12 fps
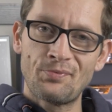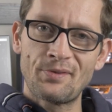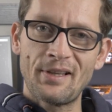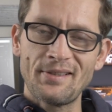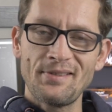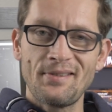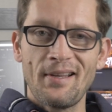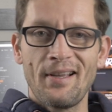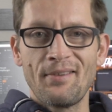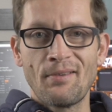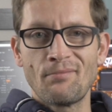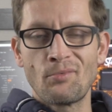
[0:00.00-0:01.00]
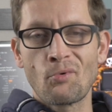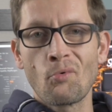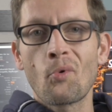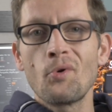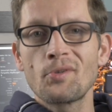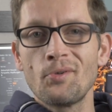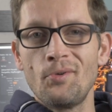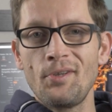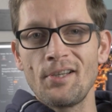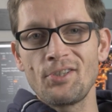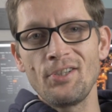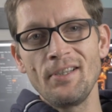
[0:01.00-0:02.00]
das ist der große
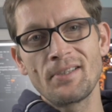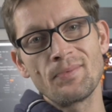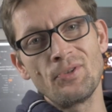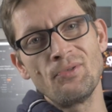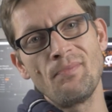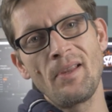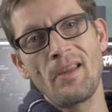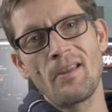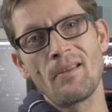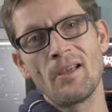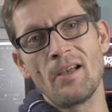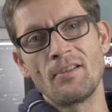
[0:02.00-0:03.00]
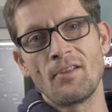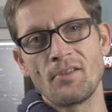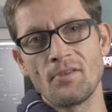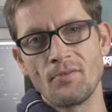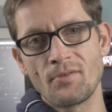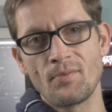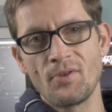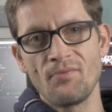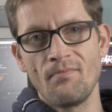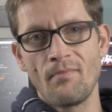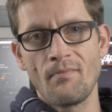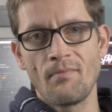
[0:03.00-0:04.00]
Unterschied zwischen, mich, äh,
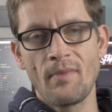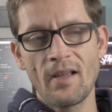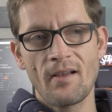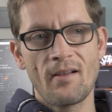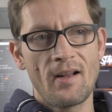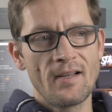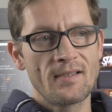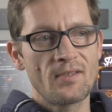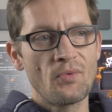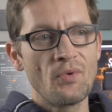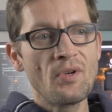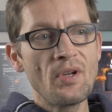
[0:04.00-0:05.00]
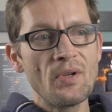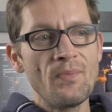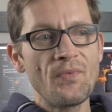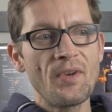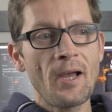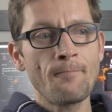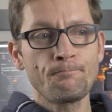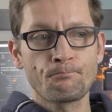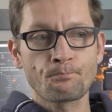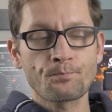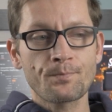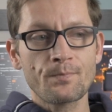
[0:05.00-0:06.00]
zwischen mir als Ungeimpfter
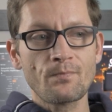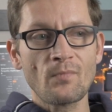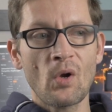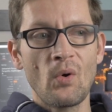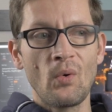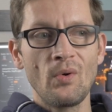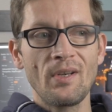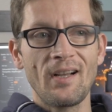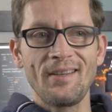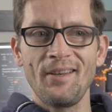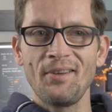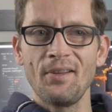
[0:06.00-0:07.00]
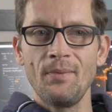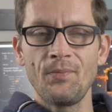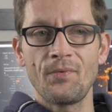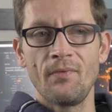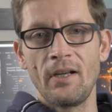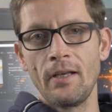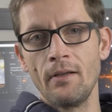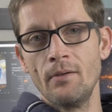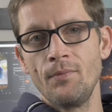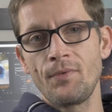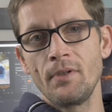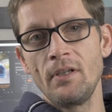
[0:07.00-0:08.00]
und halt den Geimpften, weil die
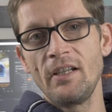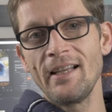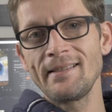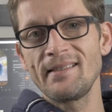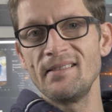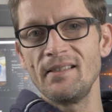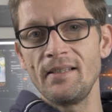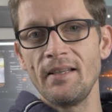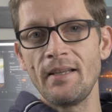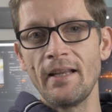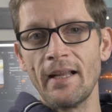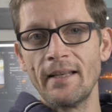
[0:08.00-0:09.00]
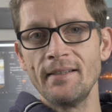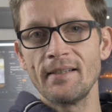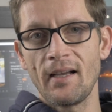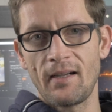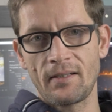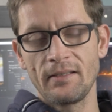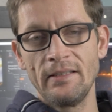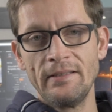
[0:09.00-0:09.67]
Geimpfte, die testen sich nicht jeden Tag.